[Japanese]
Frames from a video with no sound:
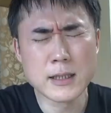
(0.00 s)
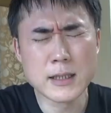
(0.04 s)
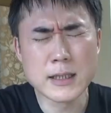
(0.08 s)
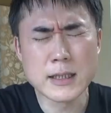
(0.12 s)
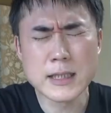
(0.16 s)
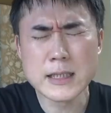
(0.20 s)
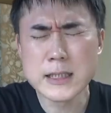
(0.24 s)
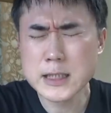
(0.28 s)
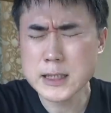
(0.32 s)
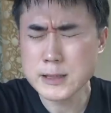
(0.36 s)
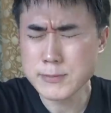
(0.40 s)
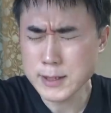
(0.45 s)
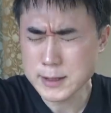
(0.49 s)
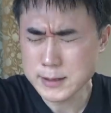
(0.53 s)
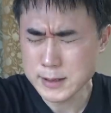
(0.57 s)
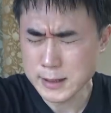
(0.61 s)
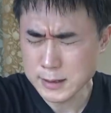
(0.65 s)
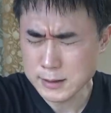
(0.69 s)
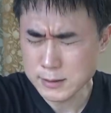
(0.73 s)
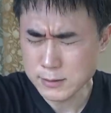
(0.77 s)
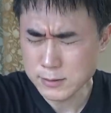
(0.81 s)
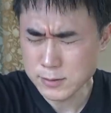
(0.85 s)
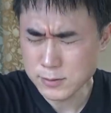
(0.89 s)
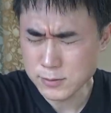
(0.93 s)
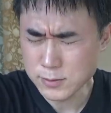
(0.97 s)
石破さ
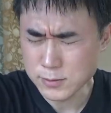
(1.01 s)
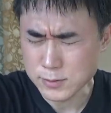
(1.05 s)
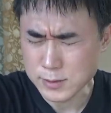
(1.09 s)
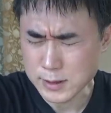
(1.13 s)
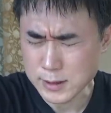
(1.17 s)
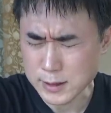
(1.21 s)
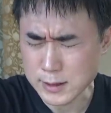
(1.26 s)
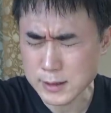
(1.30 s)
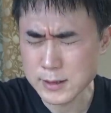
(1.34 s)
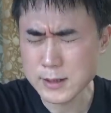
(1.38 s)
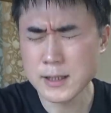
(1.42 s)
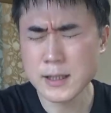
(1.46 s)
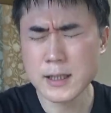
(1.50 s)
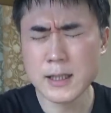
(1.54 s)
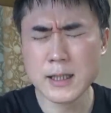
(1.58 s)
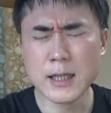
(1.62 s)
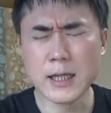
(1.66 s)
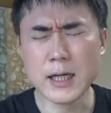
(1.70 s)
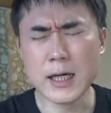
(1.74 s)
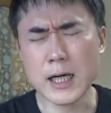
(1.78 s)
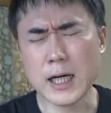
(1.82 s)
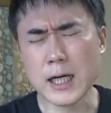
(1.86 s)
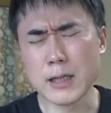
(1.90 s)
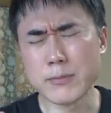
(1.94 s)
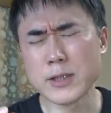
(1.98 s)
んのような
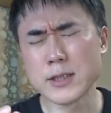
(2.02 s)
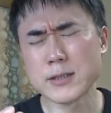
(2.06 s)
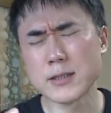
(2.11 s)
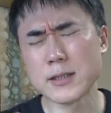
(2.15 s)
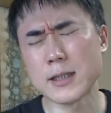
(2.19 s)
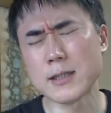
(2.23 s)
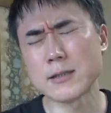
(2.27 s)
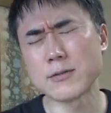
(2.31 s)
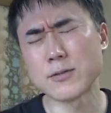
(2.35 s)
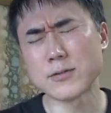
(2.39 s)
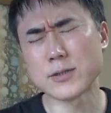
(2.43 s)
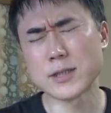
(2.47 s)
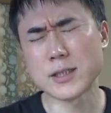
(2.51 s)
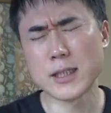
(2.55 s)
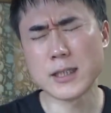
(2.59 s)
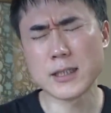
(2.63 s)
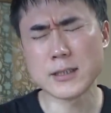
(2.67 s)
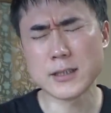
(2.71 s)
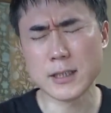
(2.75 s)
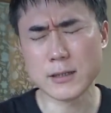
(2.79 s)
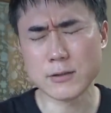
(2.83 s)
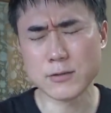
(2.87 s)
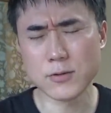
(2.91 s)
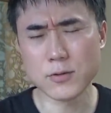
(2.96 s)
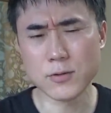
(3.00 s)
安倍さんの
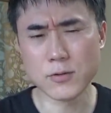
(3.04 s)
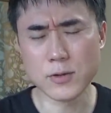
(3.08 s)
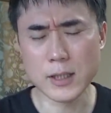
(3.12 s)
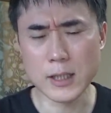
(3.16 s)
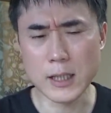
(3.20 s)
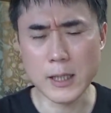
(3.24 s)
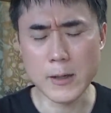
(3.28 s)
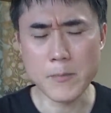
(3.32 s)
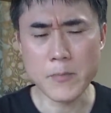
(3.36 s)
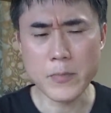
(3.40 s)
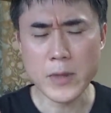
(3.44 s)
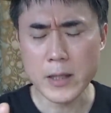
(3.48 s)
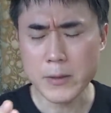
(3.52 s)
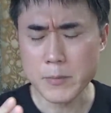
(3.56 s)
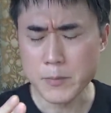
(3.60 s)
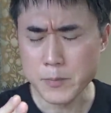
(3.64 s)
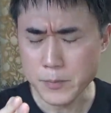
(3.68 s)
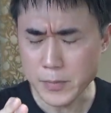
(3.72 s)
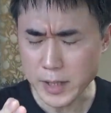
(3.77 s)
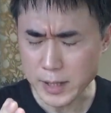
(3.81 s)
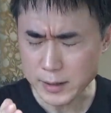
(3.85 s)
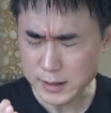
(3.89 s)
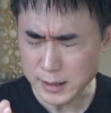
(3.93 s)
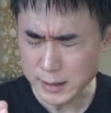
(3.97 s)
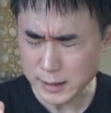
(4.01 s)
政策とは
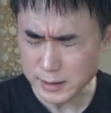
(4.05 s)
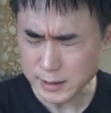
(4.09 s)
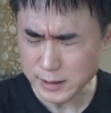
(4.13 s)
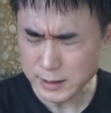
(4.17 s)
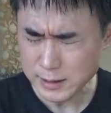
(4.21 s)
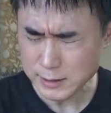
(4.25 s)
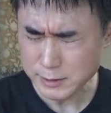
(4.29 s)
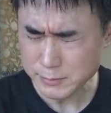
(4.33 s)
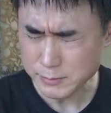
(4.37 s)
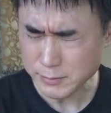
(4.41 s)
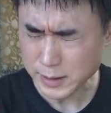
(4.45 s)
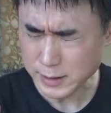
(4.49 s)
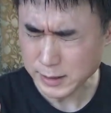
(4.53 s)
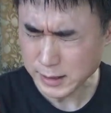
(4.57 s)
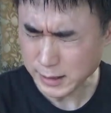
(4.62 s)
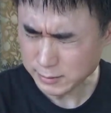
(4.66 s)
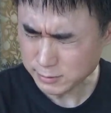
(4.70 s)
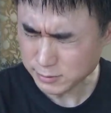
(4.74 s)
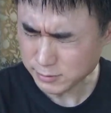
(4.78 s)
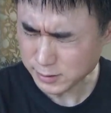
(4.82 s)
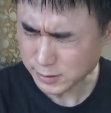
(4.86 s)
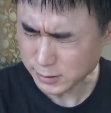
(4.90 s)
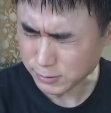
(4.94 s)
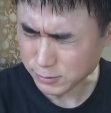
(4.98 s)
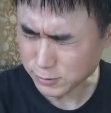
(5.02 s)
真逆真
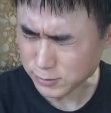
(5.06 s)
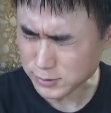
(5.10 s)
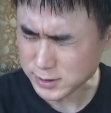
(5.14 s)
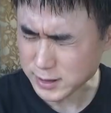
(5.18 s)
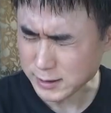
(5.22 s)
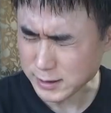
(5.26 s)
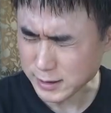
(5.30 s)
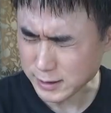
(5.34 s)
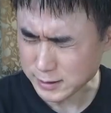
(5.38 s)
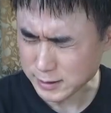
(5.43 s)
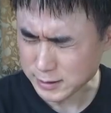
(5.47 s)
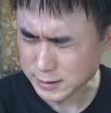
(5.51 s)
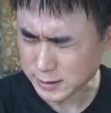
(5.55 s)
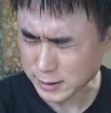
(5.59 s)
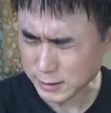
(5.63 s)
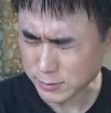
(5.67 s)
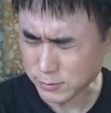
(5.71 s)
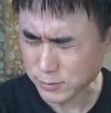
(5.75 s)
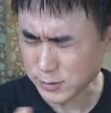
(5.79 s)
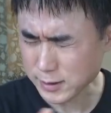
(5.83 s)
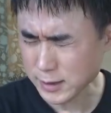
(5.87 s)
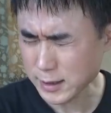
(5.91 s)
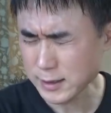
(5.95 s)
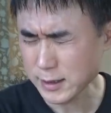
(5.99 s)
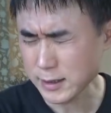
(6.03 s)
逆っていうほどじゃないんですけ
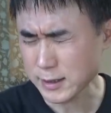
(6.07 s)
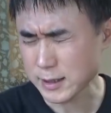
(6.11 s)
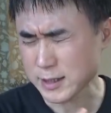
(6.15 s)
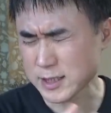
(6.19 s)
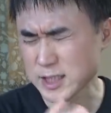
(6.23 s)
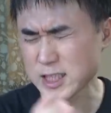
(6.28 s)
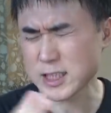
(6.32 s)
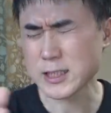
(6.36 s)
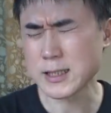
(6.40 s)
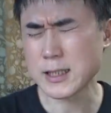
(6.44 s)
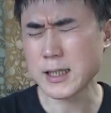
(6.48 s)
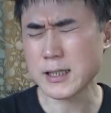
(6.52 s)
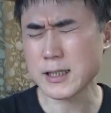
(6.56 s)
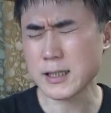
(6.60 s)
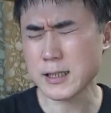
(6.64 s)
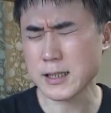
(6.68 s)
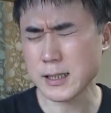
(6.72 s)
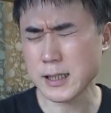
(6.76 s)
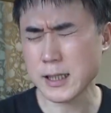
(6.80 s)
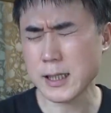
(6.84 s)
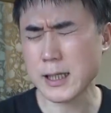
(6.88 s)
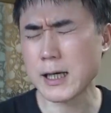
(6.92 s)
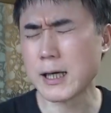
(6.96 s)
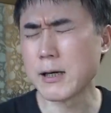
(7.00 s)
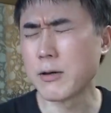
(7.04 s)
どかなり違っ
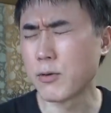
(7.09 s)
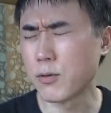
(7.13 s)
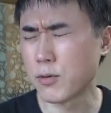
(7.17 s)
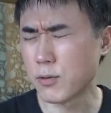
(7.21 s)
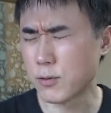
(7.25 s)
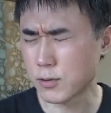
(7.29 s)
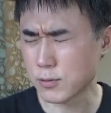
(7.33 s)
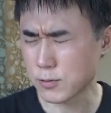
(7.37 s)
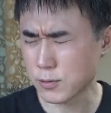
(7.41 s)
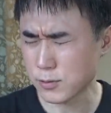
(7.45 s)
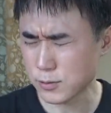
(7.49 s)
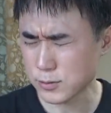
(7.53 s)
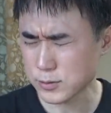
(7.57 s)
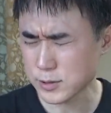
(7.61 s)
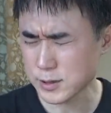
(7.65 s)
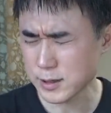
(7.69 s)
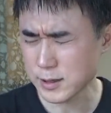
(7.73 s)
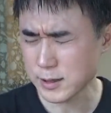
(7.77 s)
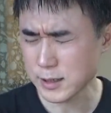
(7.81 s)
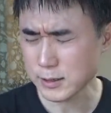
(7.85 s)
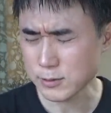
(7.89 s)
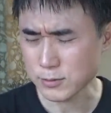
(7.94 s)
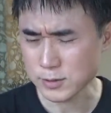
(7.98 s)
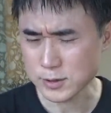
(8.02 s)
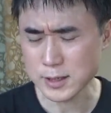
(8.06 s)
た方向
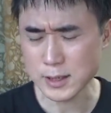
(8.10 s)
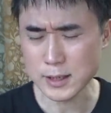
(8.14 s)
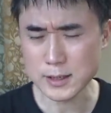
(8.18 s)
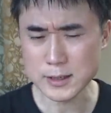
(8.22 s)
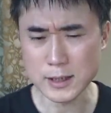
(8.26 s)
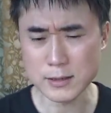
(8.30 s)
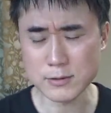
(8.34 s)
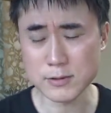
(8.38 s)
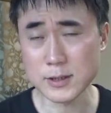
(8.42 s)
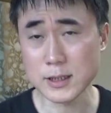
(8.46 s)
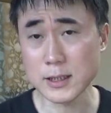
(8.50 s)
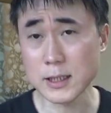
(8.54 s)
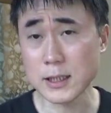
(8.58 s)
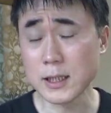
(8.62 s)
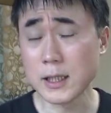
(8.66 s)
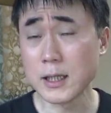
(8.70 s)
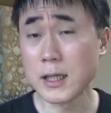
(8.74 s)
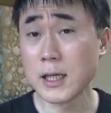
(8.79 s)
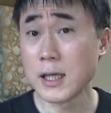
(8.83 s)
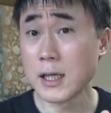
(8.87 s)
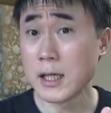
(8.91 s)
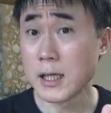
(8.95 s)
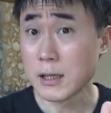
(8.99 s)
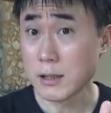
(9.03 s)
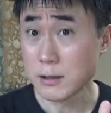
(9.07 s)
性での政策に
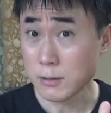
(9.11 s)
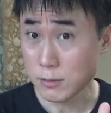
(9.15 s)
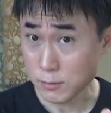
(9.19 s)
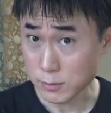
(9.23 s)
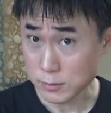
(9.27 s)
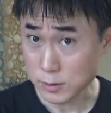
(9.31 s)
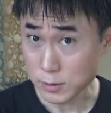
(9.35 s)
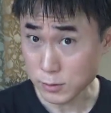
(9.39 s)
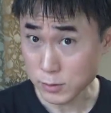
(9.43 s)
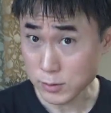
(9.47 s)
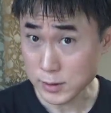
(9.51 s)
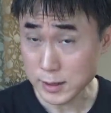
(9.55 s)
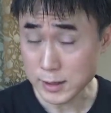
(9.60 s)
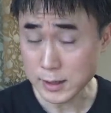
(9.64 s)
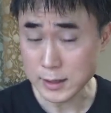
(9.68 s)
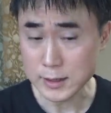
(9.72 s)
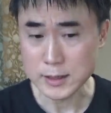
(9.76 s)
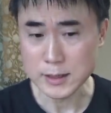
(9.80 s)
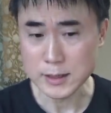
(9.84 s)
の総理大